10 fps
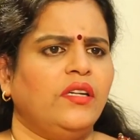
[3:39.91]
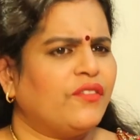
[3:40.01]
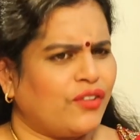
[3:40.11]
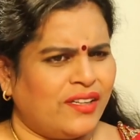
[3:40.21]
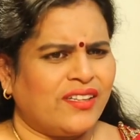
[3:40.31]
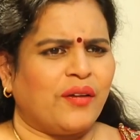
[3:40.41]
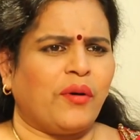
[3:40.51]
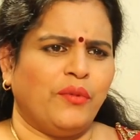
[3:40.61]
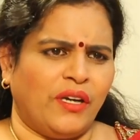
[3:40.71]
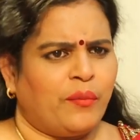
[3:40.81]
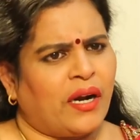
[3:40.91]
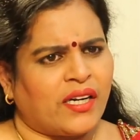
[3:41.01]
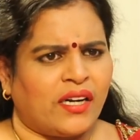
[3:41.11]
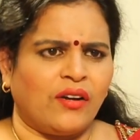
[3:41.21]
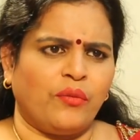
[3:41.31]
ఈవిడితో ఎందుకురా బాబు ఏం
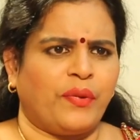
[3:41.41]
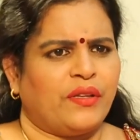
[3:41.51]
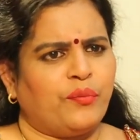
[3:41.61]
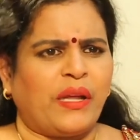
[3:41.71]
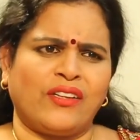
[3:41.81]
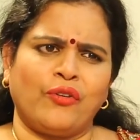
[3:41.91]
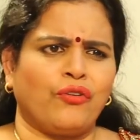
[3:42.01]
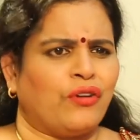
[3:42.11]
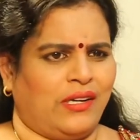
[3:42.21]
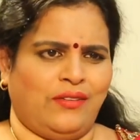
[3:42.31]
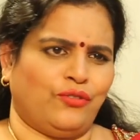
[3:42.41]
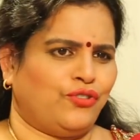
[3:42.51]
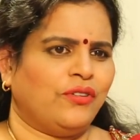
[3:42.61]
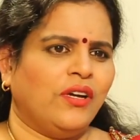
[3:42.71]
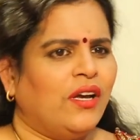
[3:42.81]
మాట్లాడినా పెద్ద పెద్దలవారు కూడా కదా
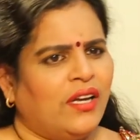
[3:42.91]
కొంచెం